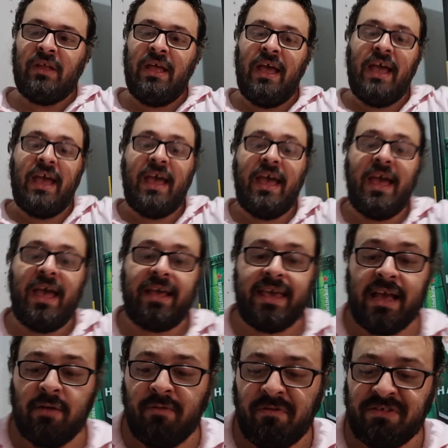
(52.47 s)
eh, o é,
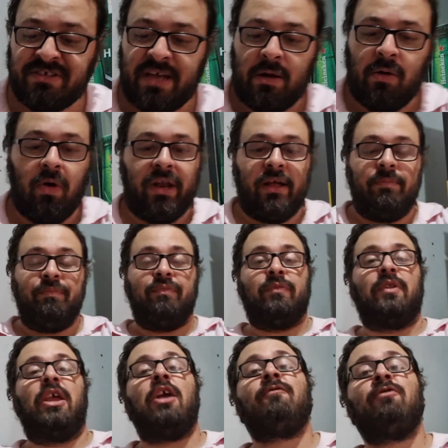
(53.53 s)
que, que eu vou fazer agora?
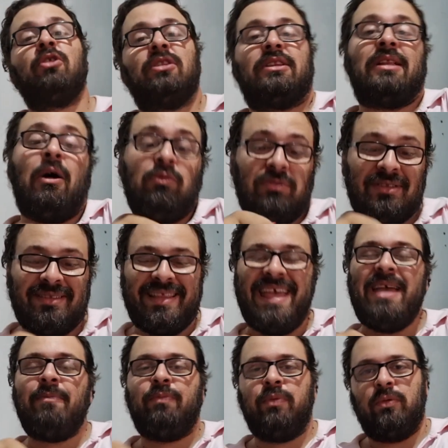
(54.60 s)
Eu vou dar um
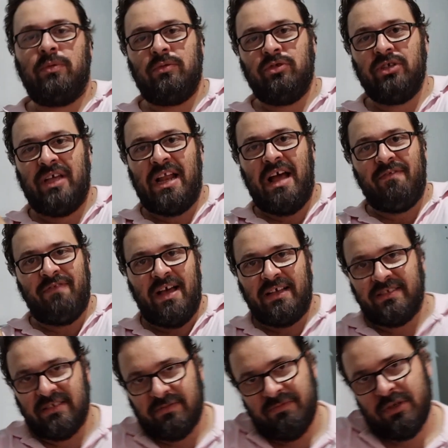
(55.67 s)
tempo de gravar
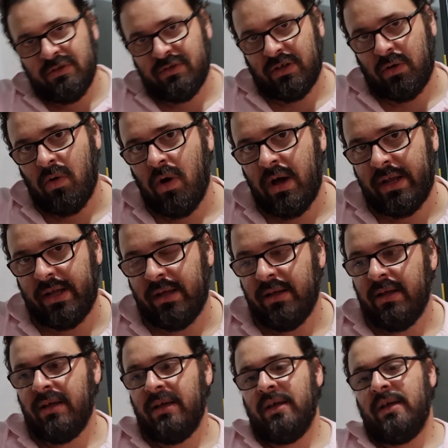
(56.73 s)
esses vídeos agora,
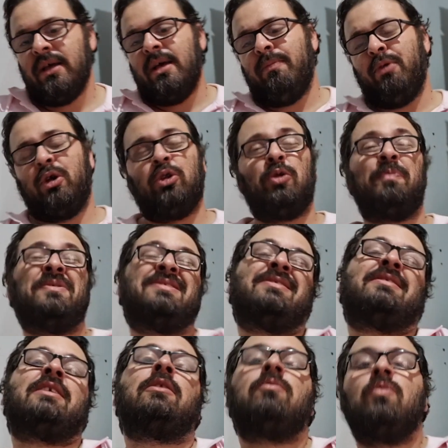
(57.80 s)
porque eu tô
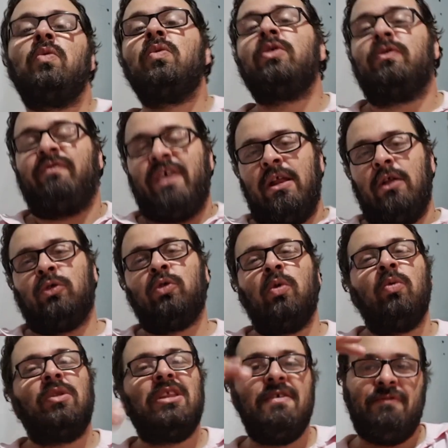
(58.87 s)
precisando muito, velho. Eu tô
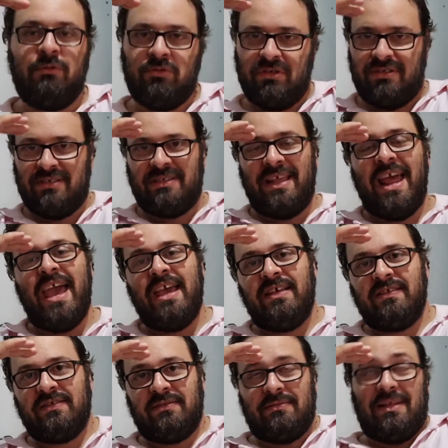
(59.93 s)
num nível de
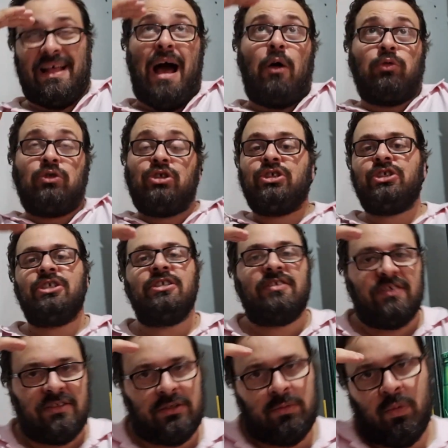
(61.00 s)
estresse
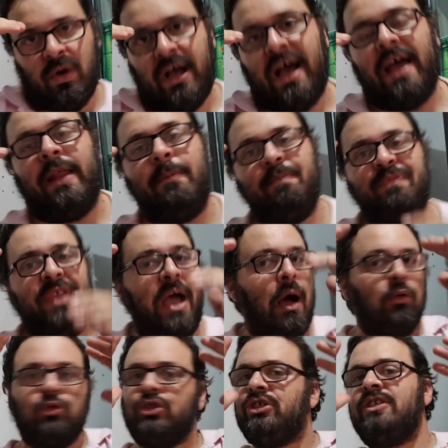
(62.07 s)
altíssimo, cara.
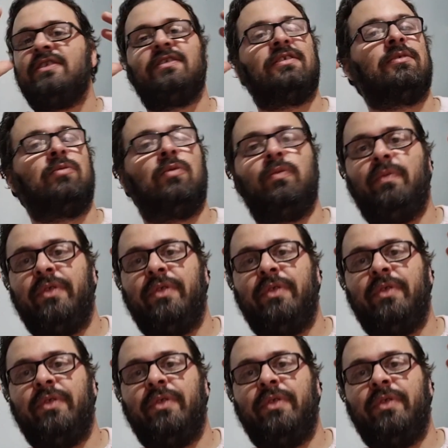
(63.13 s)
Altíssimo.